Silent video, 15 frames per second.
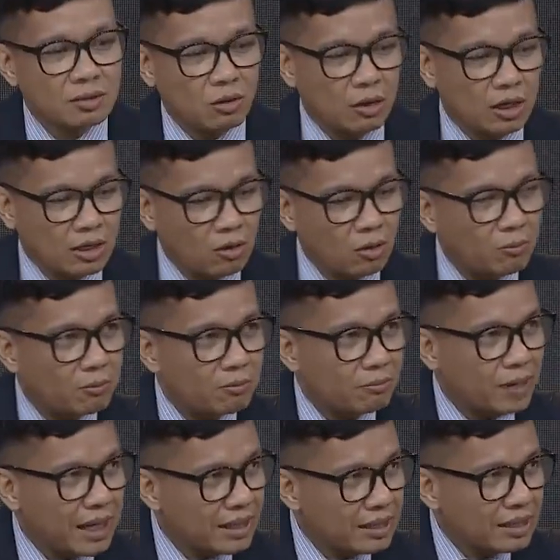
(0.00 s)
Oleh kelompok
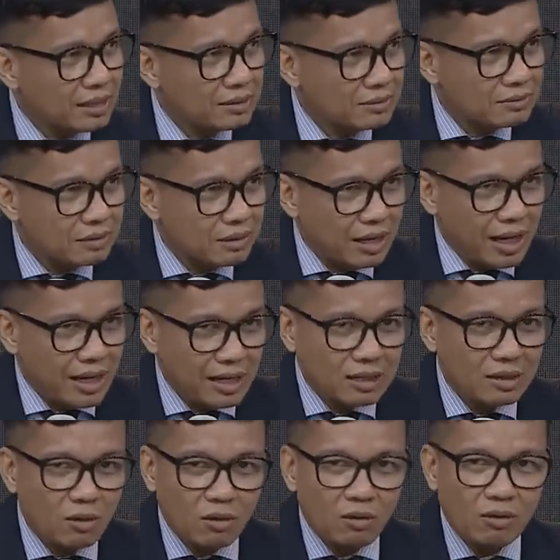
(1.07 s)
banyak ada
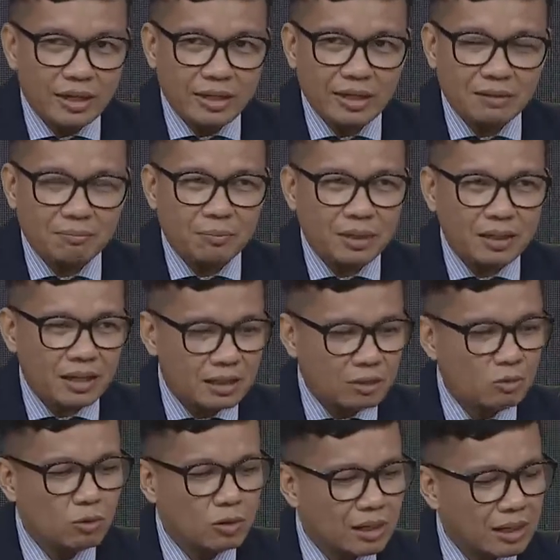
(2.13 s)
golongan yang pernah
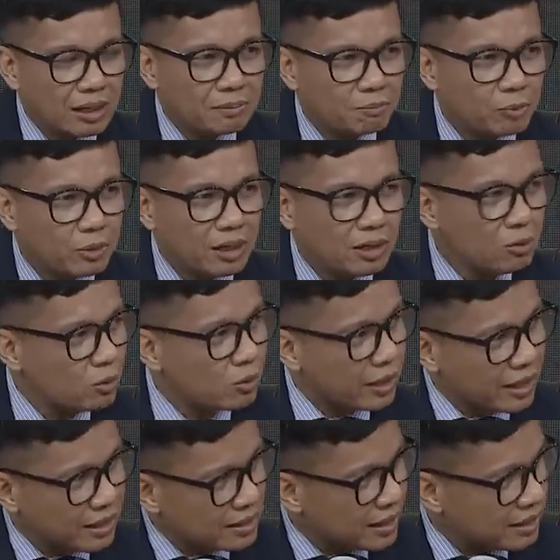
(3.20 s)
luka, punya luka
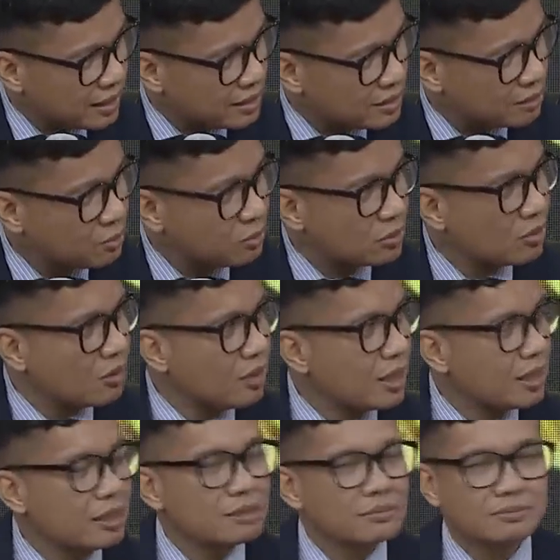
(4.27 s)
yang tadi disebut
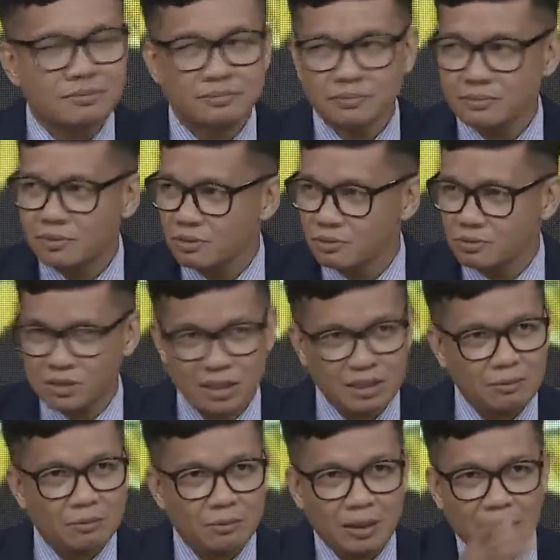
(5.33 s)
oleh
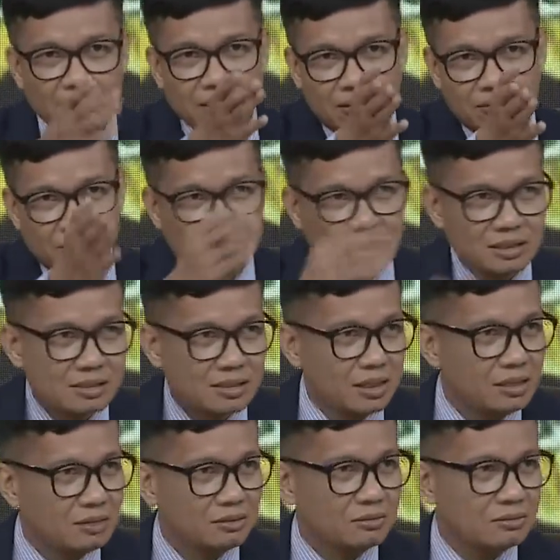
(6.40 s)
Ustadz Abu Bakar, Ustadz
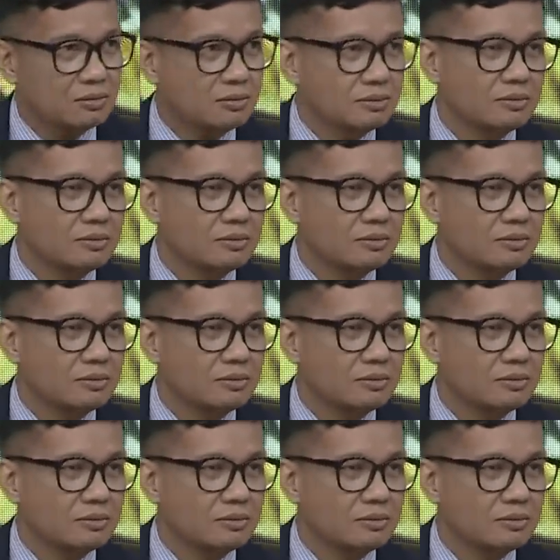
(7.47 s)
Saitun.